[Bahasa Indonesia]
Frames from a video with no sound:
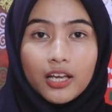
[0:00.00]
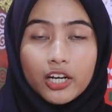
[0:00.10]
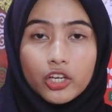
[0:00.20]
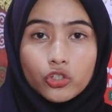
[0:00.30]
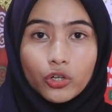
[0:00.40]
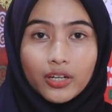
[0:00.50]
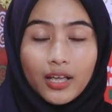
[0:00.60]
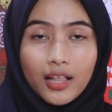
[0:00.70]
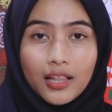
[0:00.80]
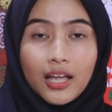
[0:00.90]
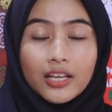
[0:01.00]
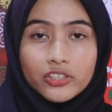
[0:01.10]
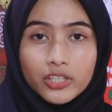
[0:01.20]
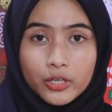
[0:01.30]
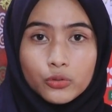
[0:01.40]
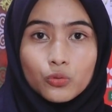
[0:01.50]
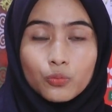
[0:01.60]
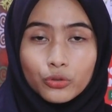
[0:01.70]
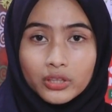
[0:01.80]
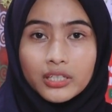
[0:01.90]
Nasional Aceh
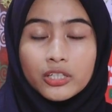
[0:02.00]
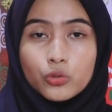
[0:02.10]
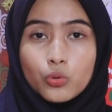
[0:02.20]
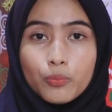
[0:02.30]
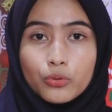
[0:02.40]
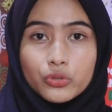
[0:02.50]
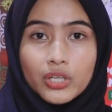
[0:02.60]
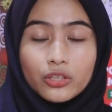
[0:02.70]
Sumut ke-21,